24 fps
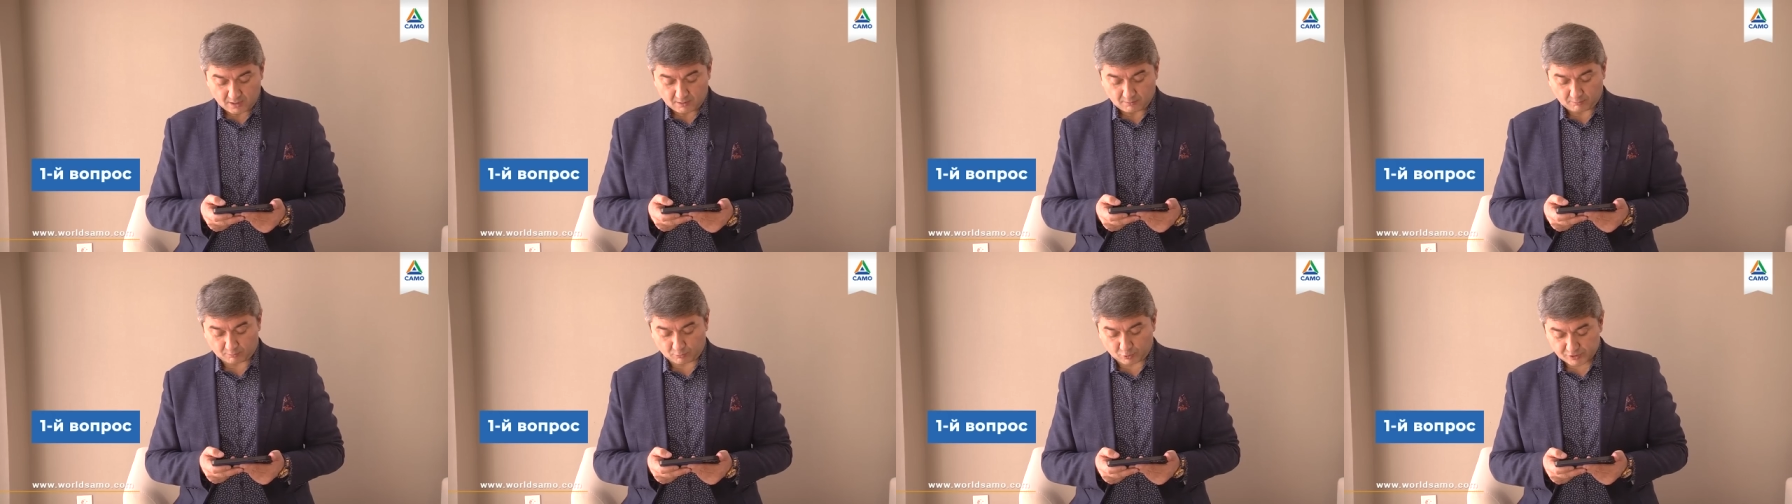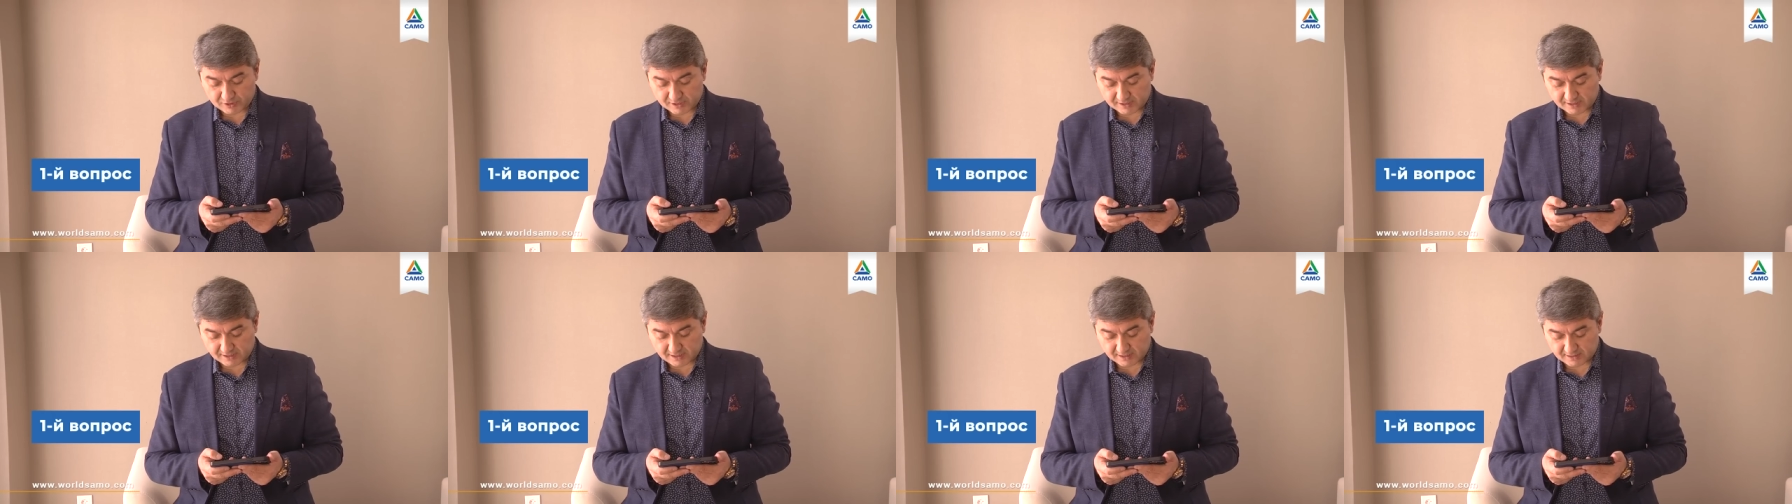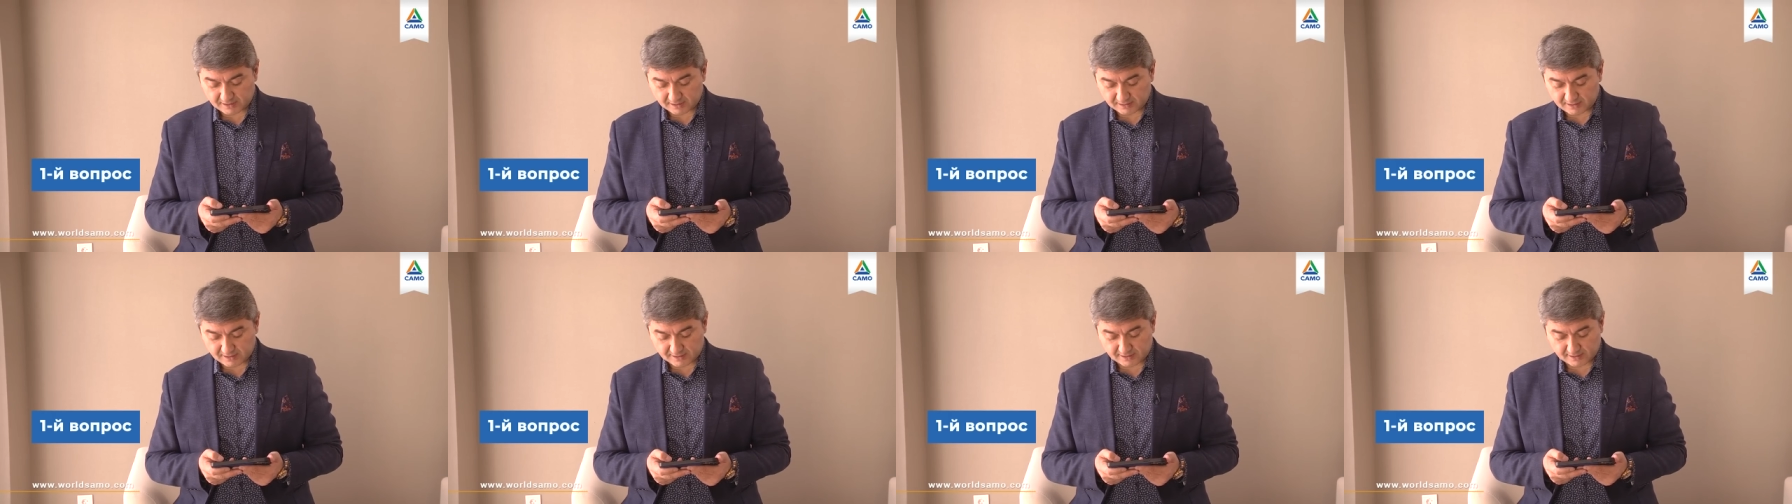Можно
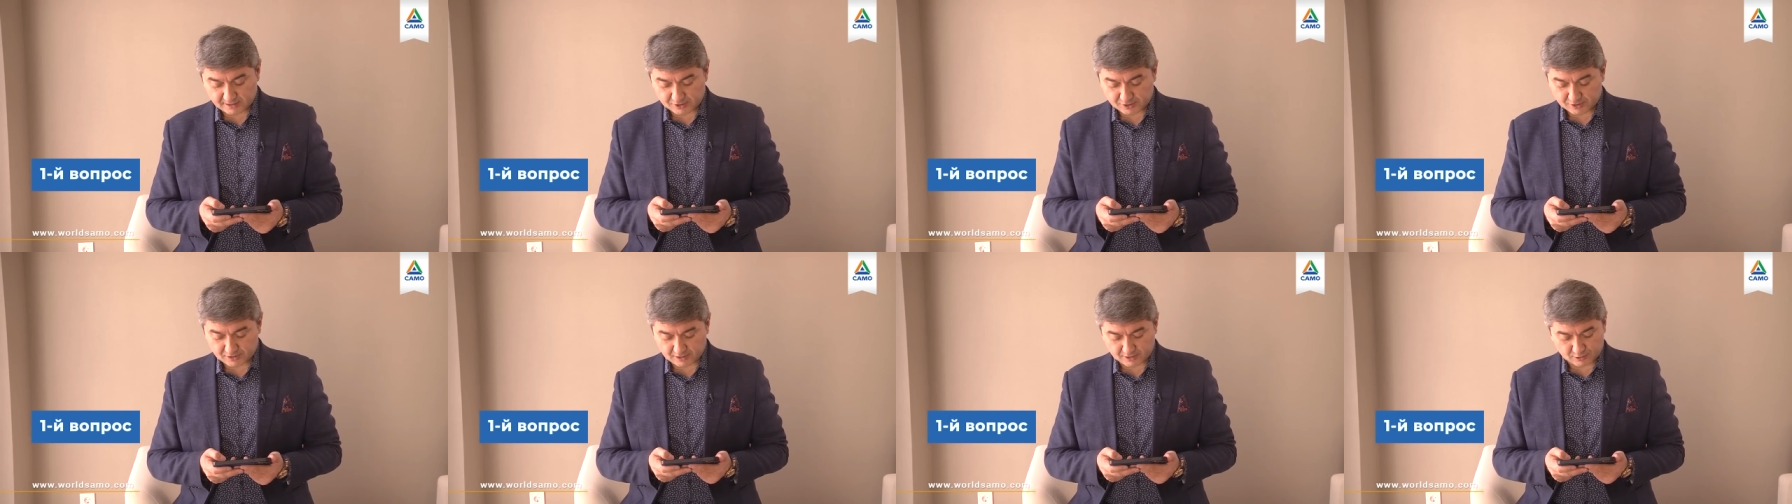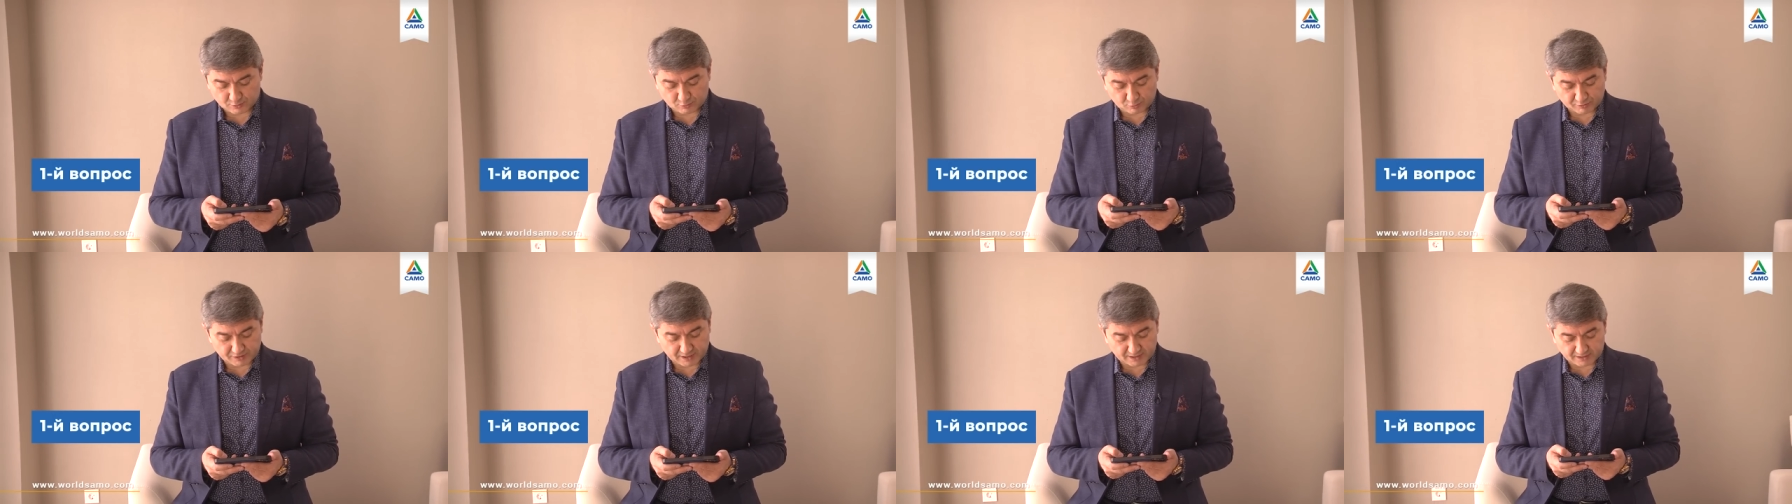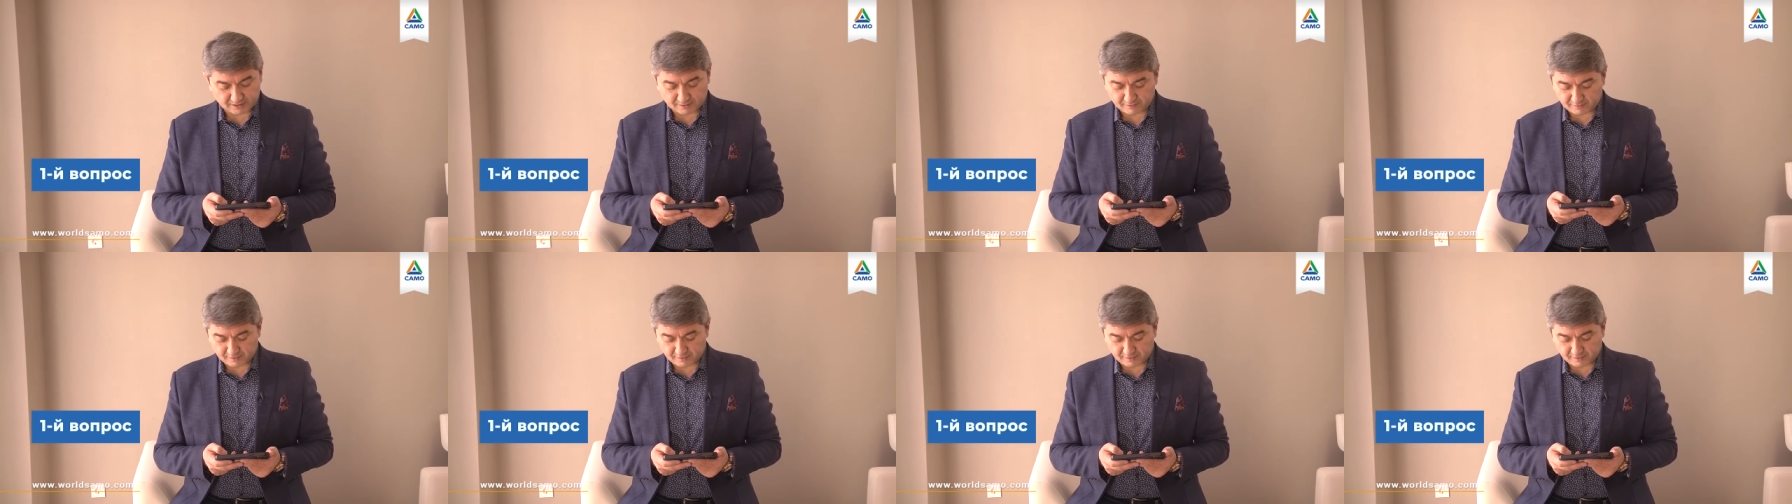сказать, наслаждаюсь, но я не